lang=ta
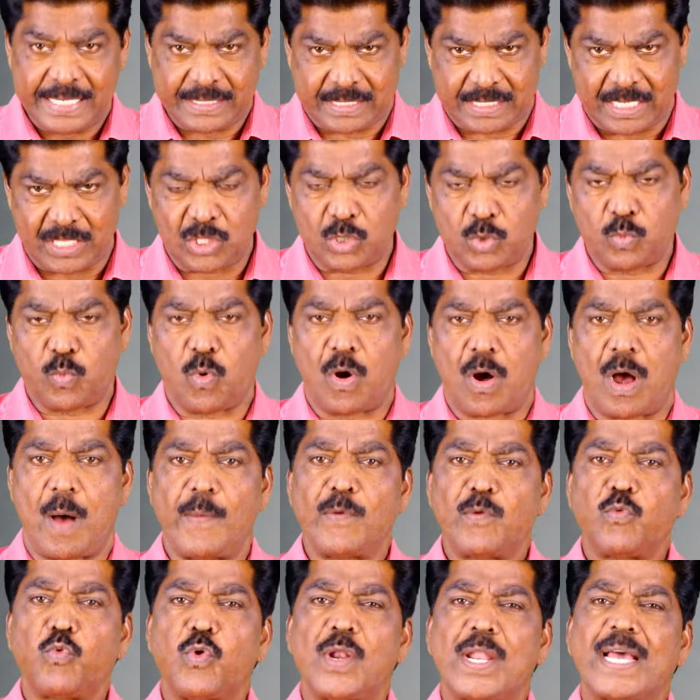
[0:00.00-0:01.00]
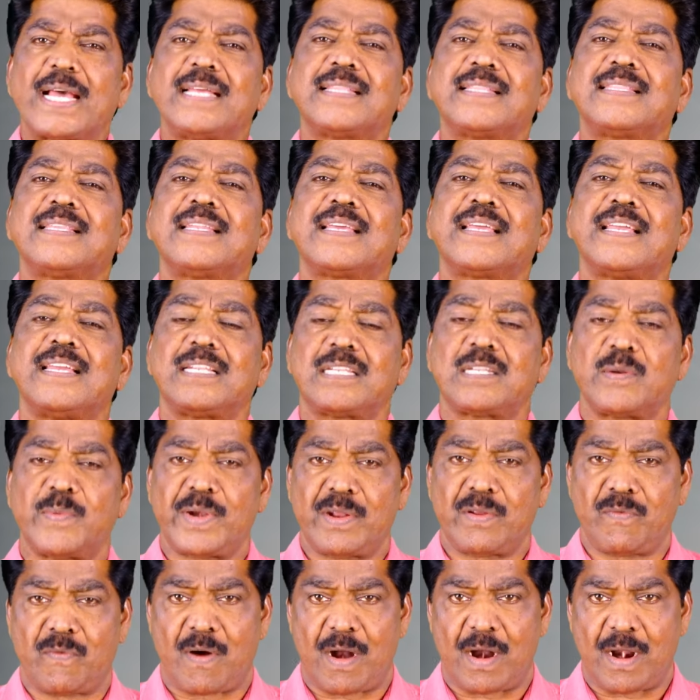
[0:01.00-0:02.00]
இசைந்து போகாமல் உலகத்திற்கு
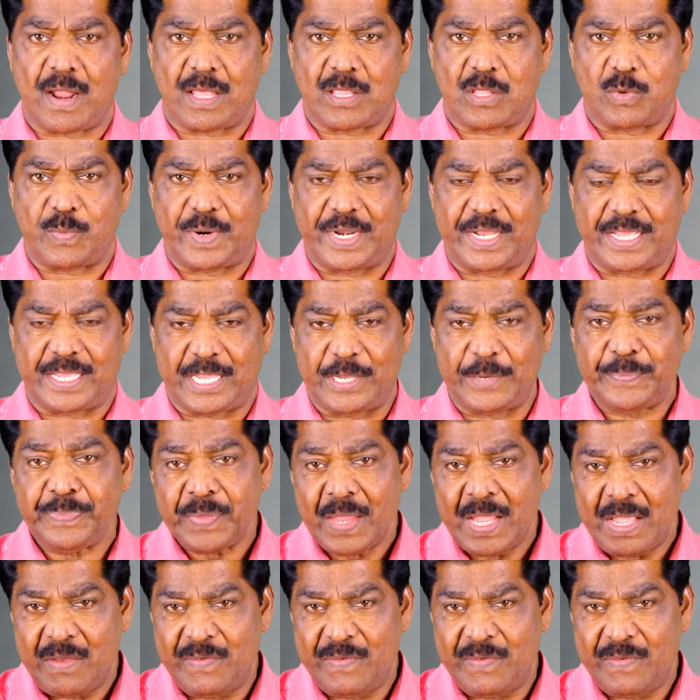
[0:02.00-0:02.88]
ஏற்றபடி வாழாதபடிக்கு